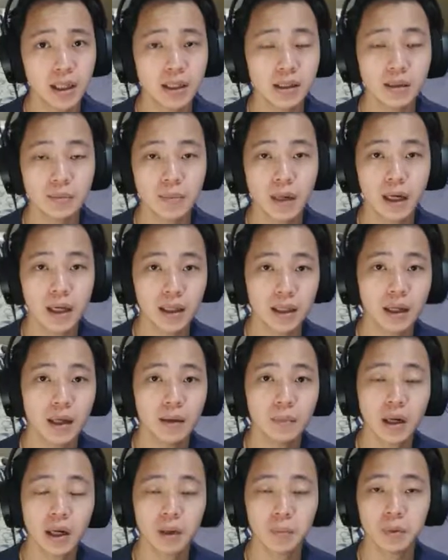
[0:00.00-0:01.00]
semakin
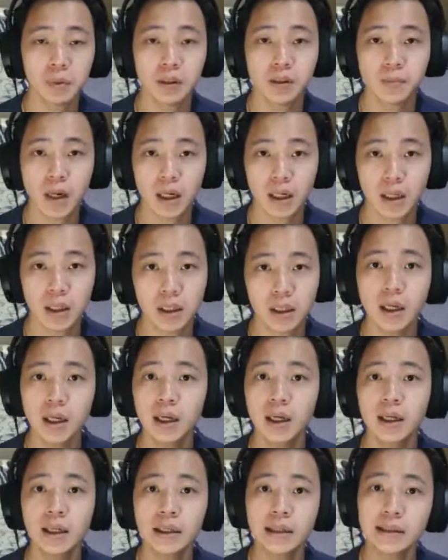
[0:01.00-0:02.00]
lama Kepet semakin
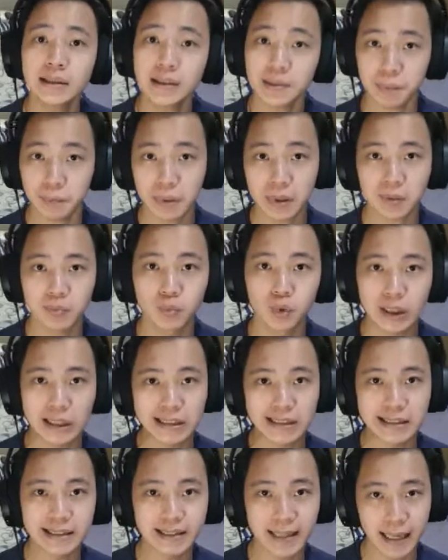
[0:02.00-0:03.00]
cepet buat
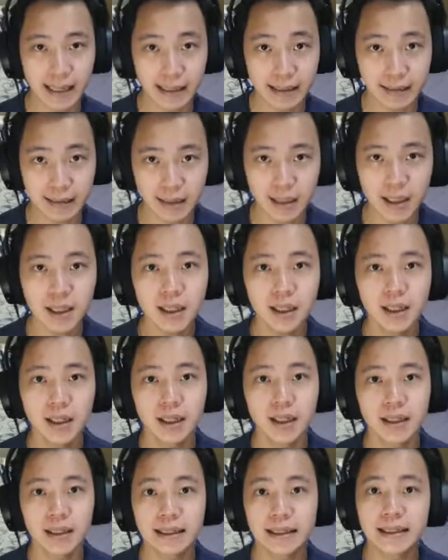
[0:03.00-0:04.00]
nyelesain ya
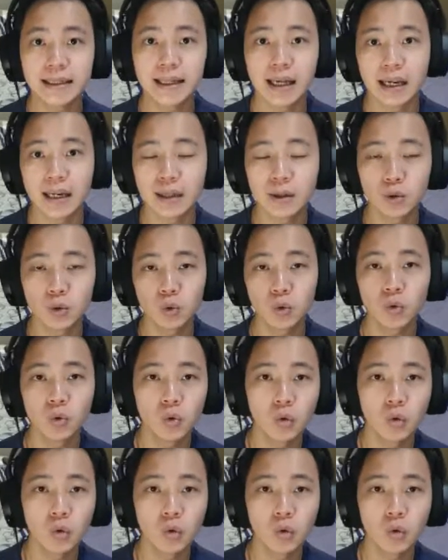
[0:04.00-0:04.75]
Tinggal nunggu